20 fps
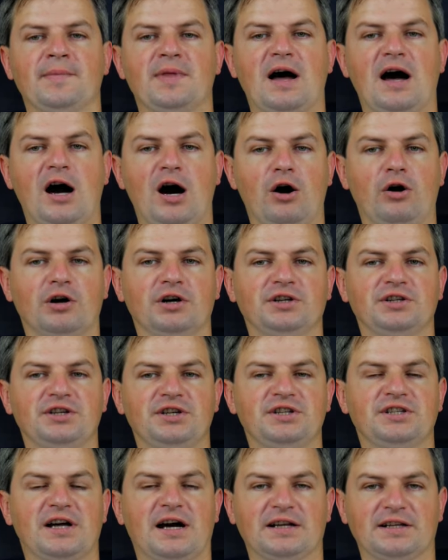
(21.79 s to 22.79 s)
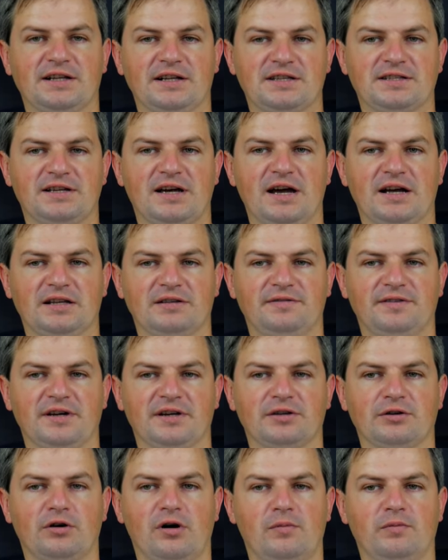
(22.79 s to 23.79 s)
auch nicht angezeigt
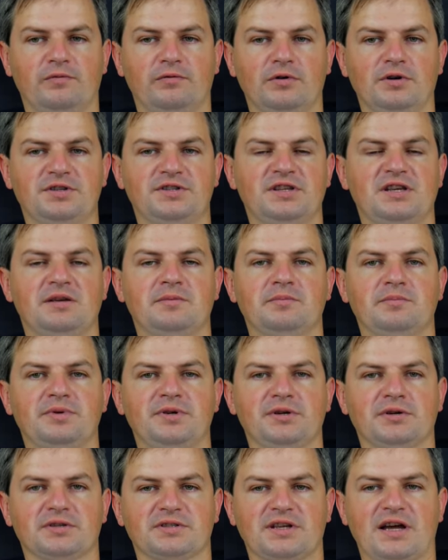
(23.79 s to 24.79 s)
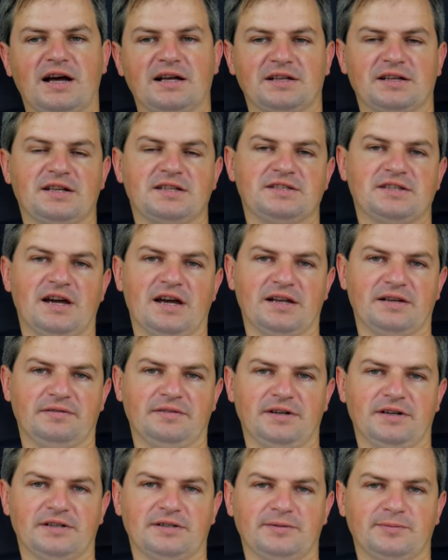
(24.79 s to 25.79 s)
wird, obwohl sie im BIOS angezeigt
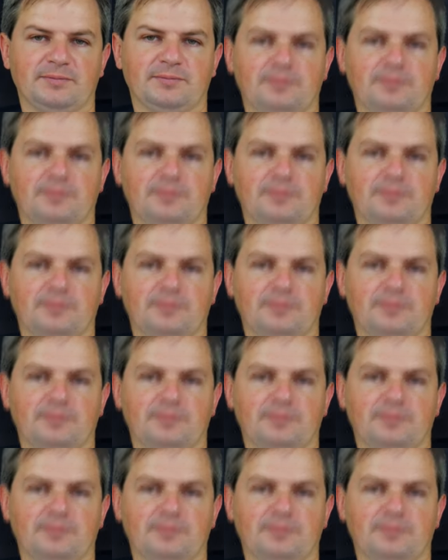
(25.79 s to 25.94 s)
wird.